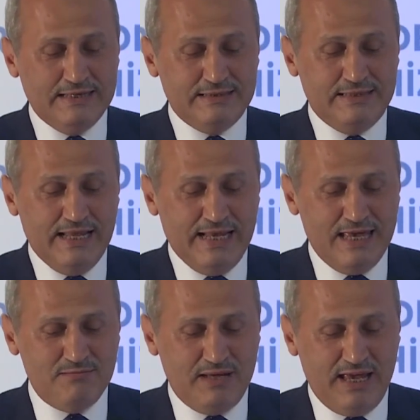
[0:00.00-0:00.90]

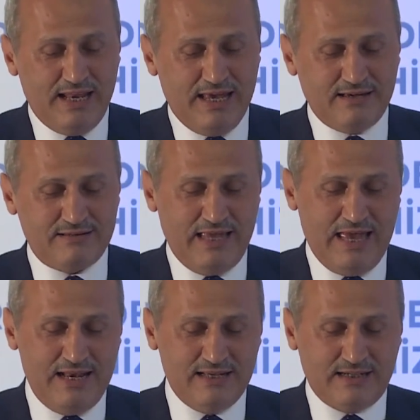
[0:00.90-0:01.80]
deneyimleyerek
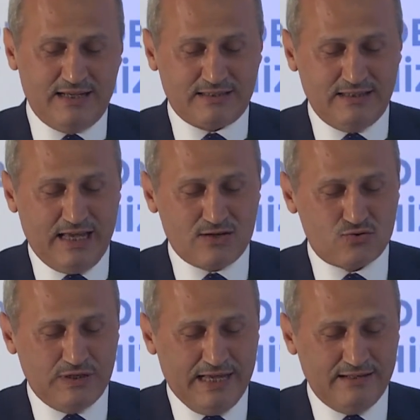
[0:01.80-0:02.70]
değerli katkılar
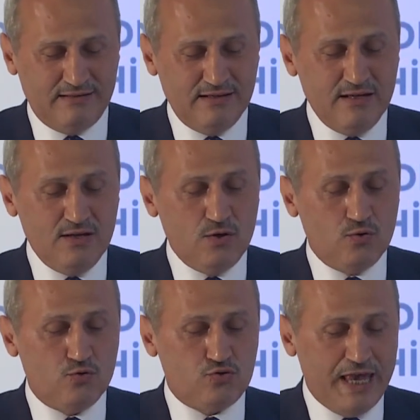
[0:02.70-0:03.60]
sunan
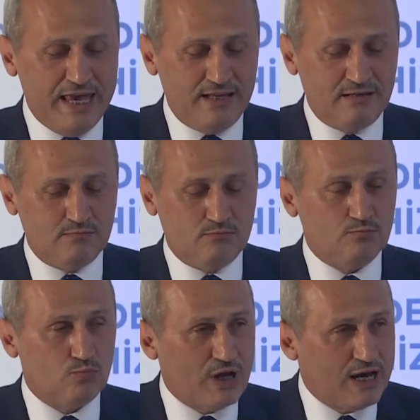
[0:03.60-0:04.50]
Hüseyin
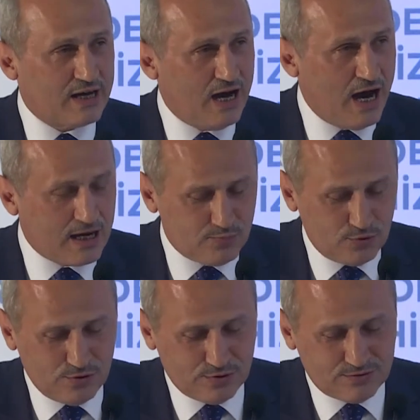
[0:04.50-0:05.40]
Burak
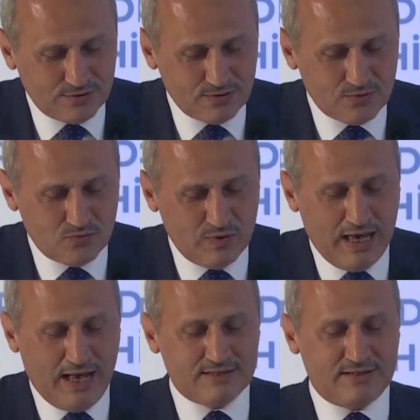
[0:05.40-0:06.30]
Akbulut ve
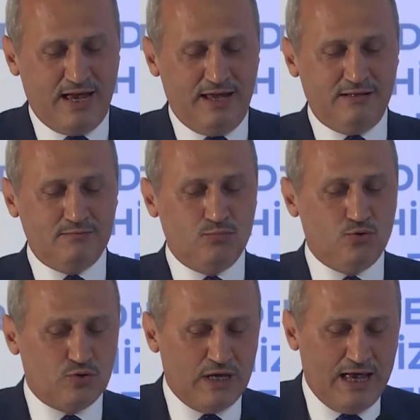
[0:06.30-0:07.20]
Hasan
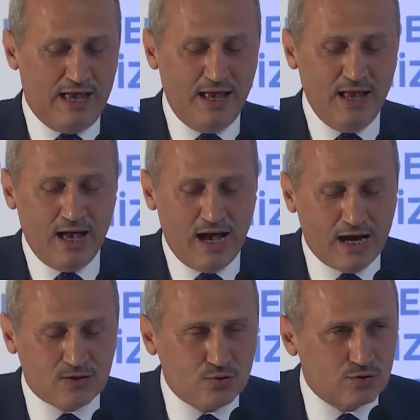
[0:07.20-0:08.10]
Buğra
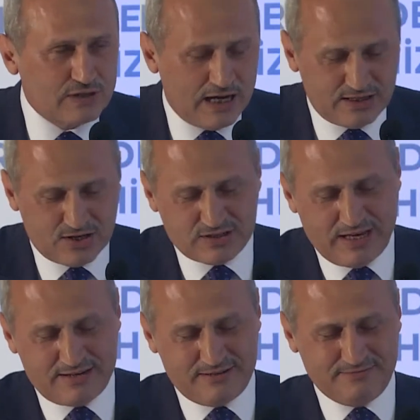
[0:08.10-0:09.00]
Akkurt kardeşler.